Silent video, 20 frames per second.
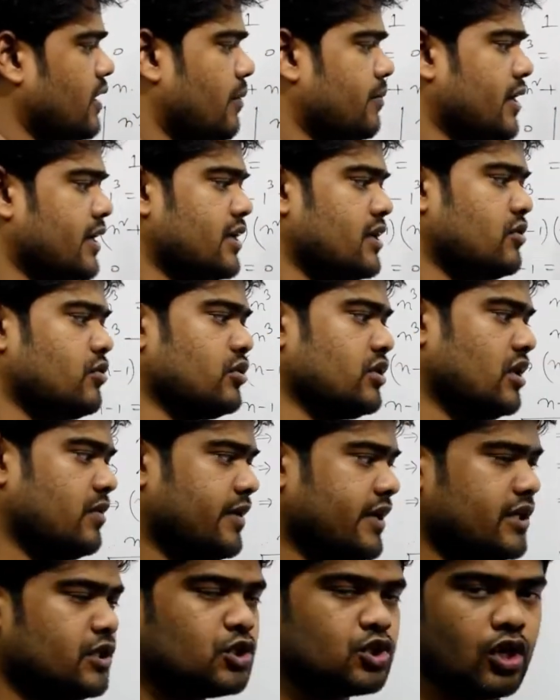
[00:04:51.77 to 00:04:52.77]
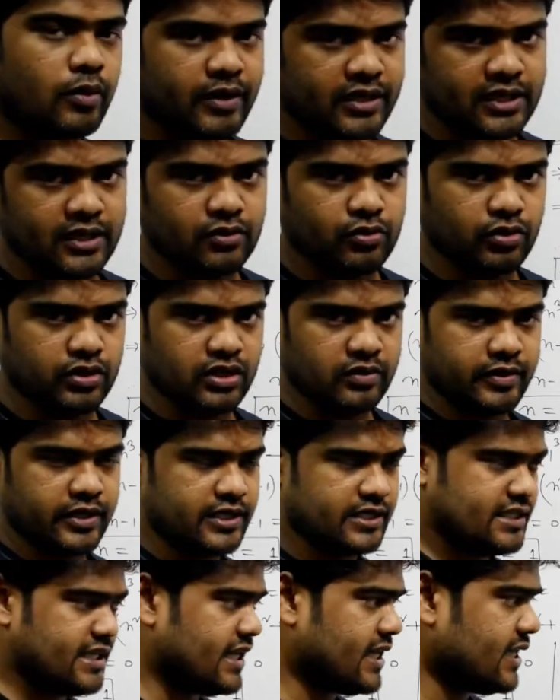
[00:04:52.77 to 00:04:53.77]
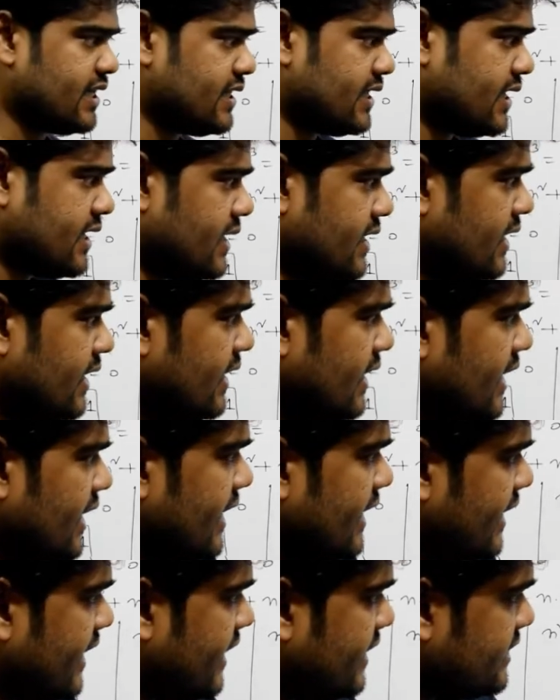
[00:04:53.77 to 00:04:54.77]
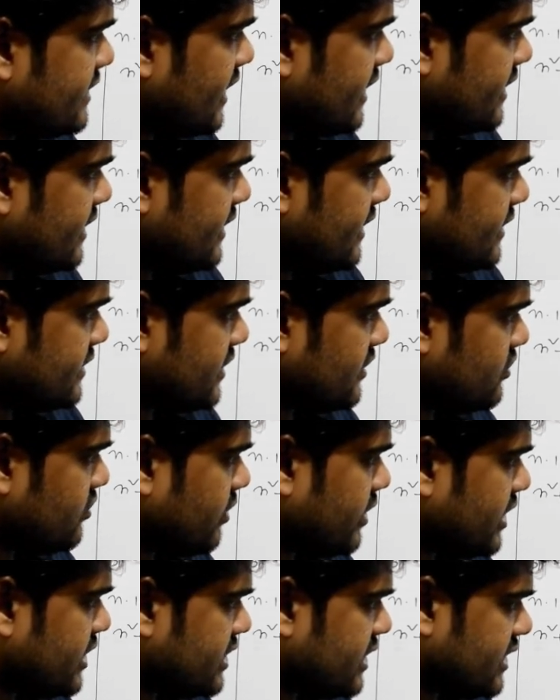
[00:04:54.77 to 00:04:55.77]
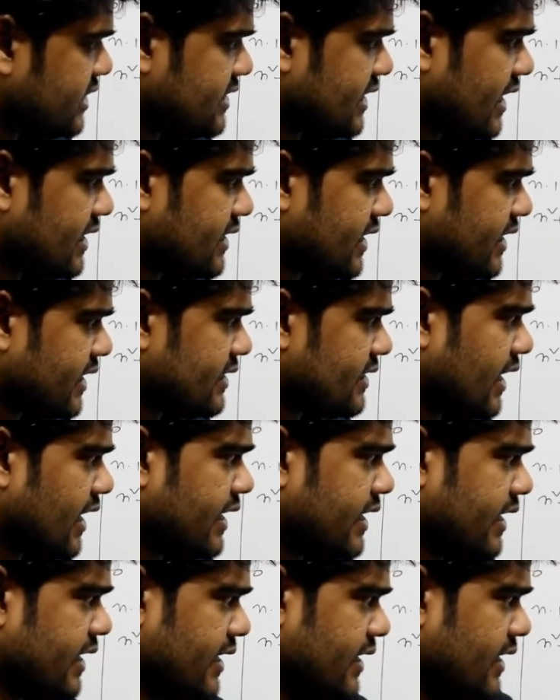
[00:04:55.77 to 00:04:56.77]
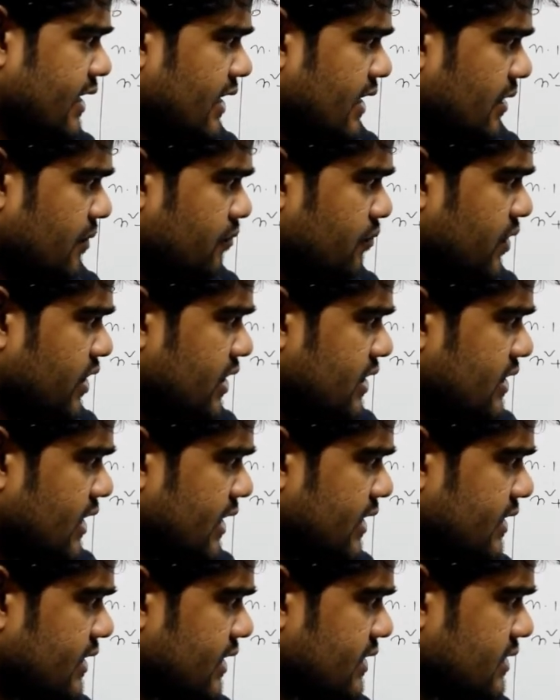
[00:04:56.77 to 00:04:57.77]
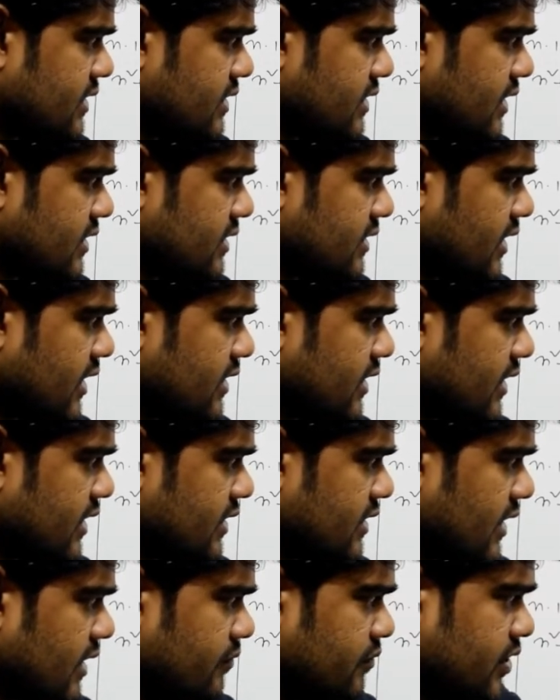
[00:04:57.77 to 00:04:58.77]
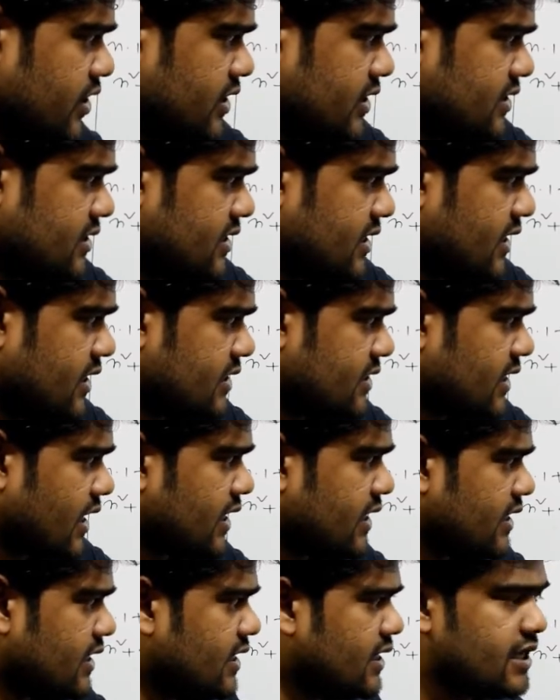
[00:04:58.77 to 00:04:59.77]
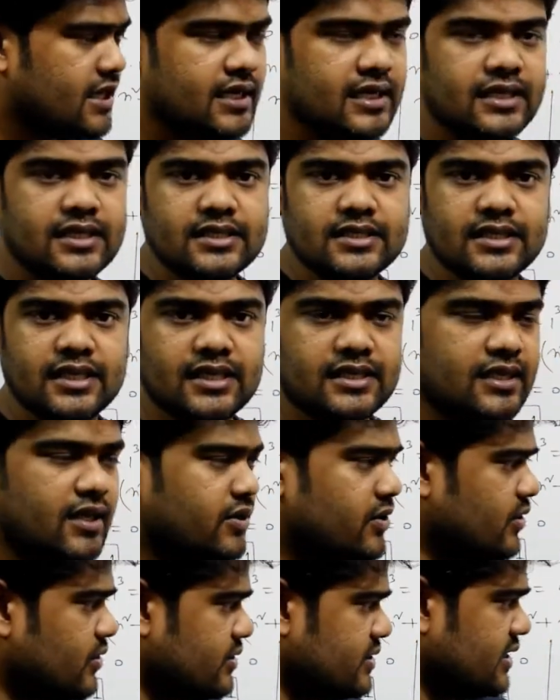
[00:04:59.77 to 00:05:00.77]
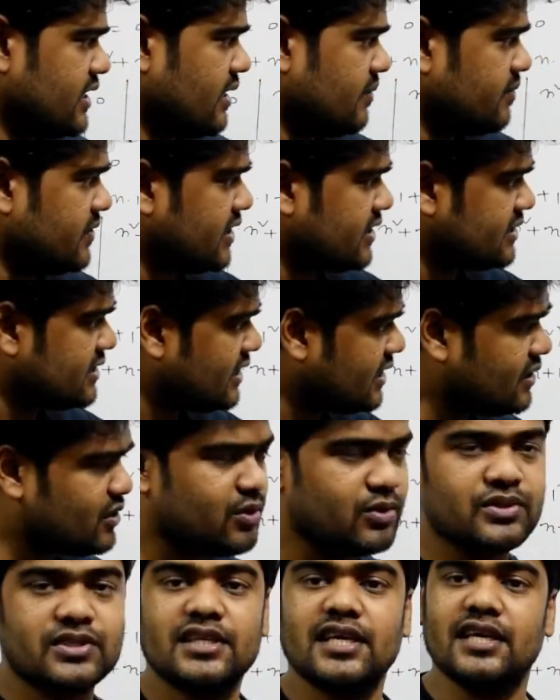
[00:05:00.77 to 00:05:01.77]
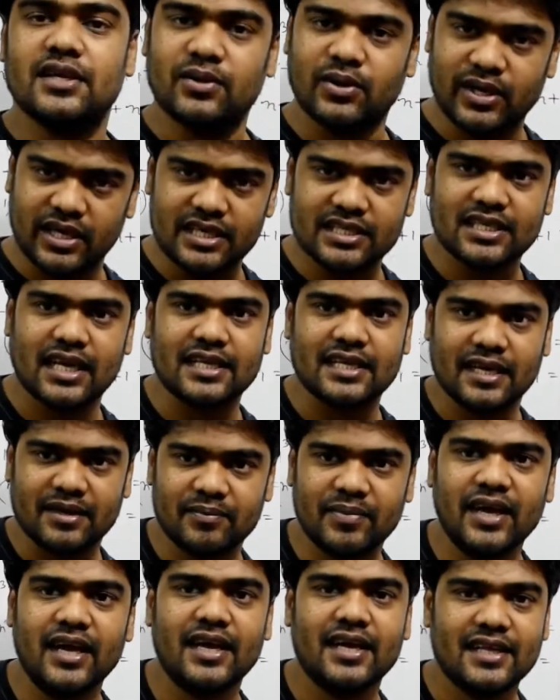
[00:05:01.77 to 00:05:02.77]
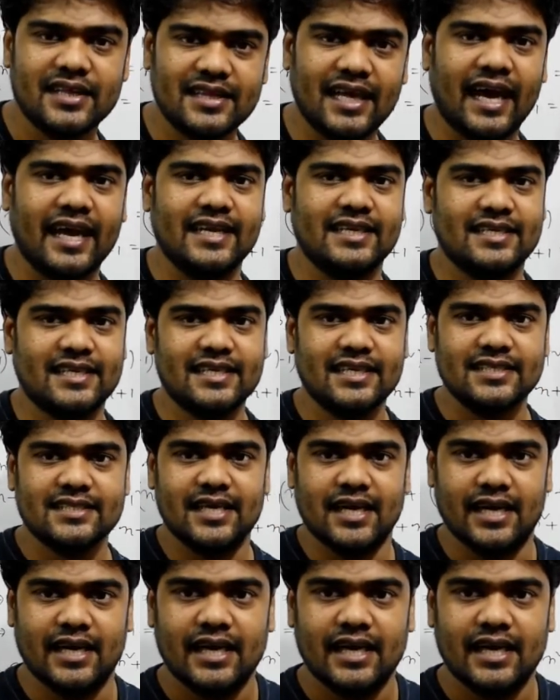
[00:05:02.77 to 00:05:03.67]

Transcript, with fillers: আমরা কি করতে পারি সমাধান করতে পারি যেখানে দেখেন এটা কি এক্স স্কোয়ারের সাথে যা থাকে তা এ বিটা কি এক্সের সাথে যা থাকে তা বি সিটা কি সিটা হলো যে আপনার সি তো সি ওখানে যা থাকবে তাই ঠিক আছে